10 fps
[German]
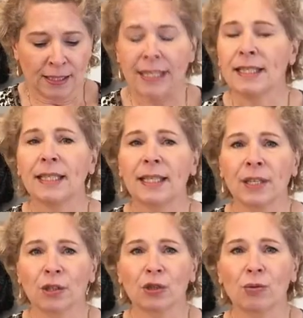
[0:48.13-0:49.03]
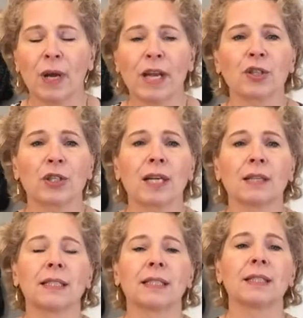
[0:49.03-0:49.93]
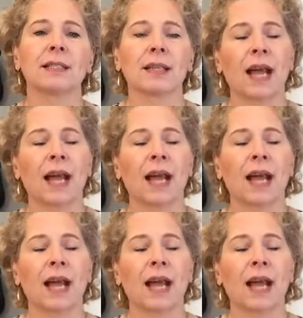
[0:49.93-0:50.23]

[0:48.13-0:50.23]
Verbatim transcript: Denn die Kinderschuhhersteller, die sich